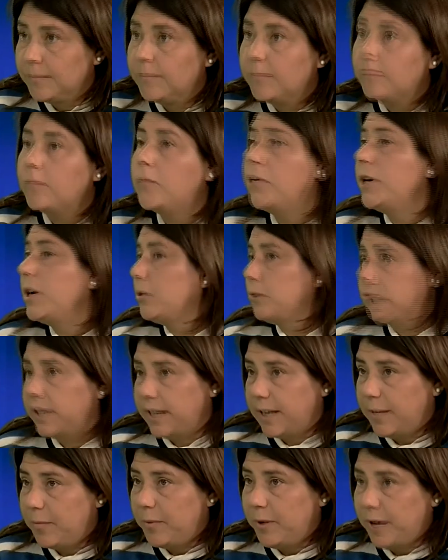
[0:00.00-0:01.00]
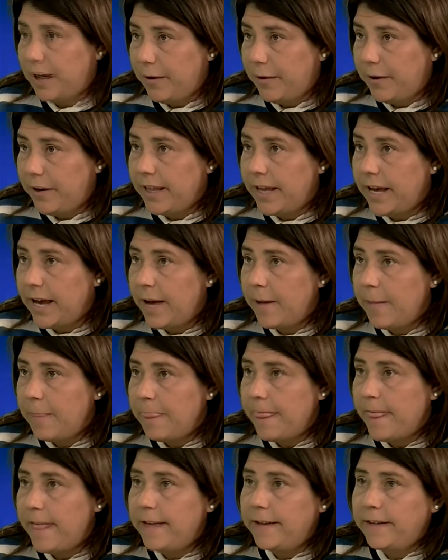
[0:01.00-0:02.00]
muy austera, porque la verdad
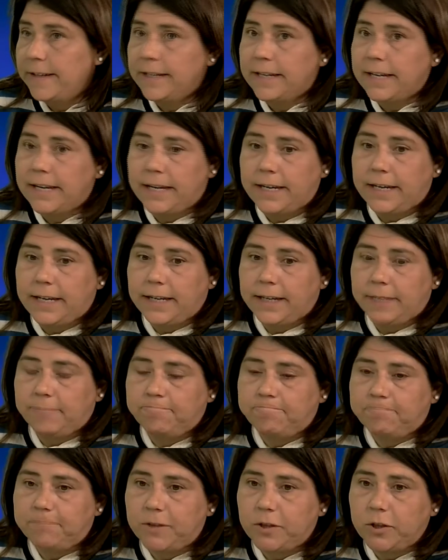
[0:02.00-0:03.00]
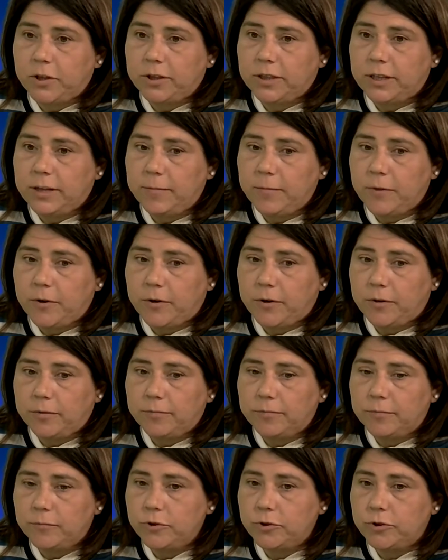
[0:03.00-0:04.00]
que no tenemos
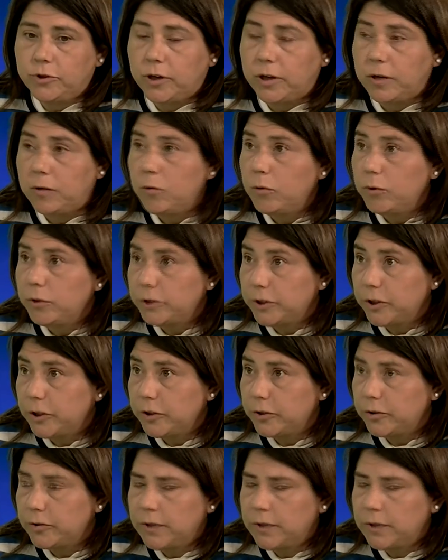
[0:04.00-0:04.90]
muchos recursos